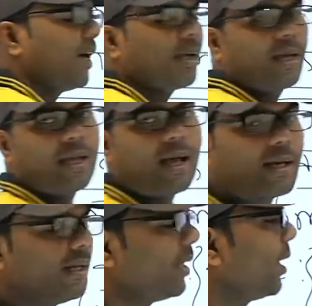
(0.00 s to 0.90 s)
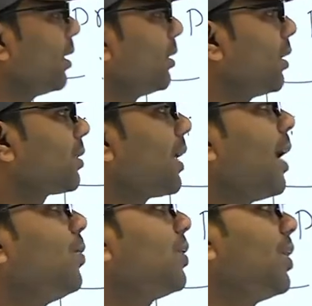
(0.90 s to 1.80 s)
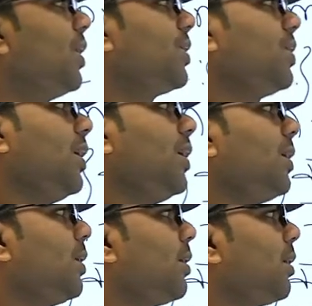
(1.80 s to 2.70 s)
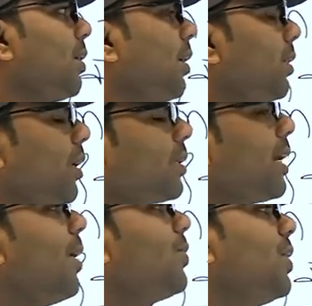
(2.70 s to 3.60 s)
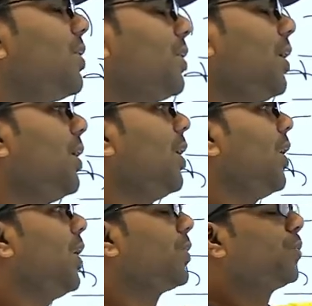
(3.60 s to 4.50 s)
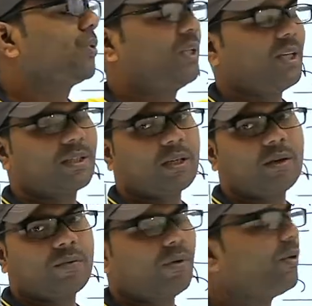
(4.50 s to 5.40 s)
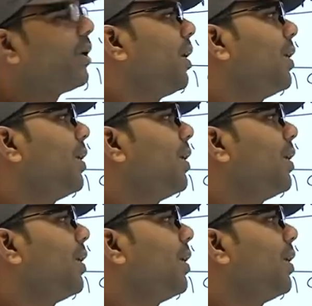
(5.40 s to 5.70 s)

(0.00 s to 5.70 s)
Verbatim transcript: है यानी द साउथ एशियन द साउथ एशियन एसोसिएशन फॉर